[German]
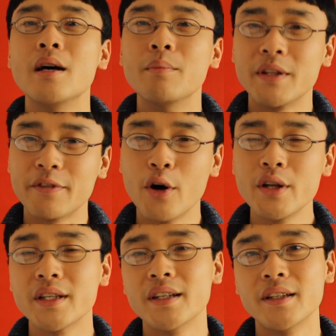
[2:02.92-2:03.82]
Mit
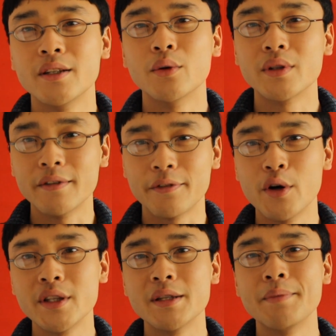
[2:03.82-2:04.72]
Freunden, unter
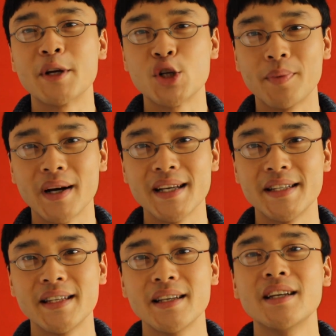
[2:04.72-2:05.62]
Freundinnen im
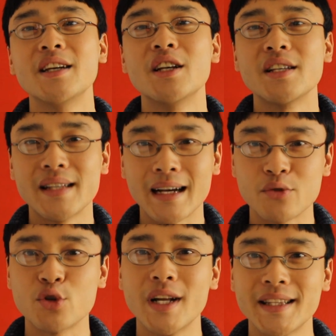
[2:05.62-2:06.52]
Gespräch, sagst
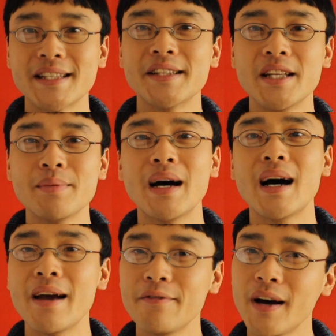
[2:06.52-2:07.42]
du stattdessen
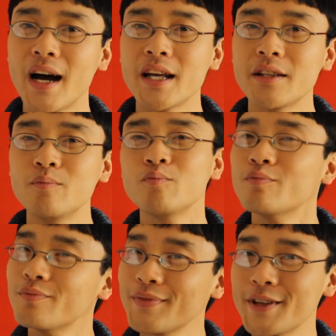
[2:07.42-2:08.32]
lieber einfach ein
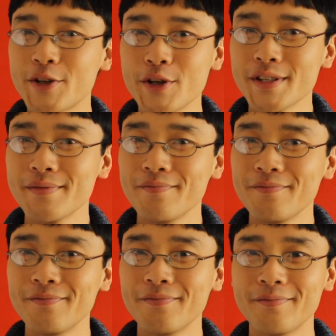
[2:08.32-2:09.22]
Tschüss.
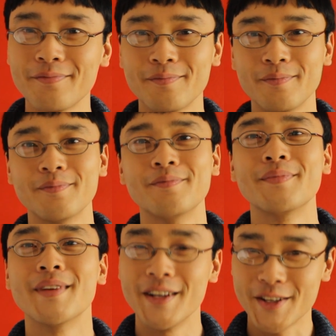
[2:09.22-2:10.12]

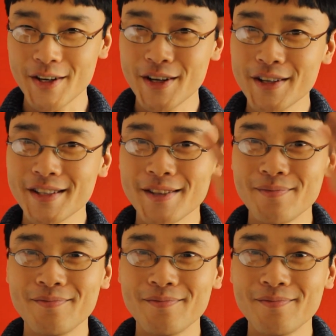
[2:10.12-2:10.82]
Tschüss!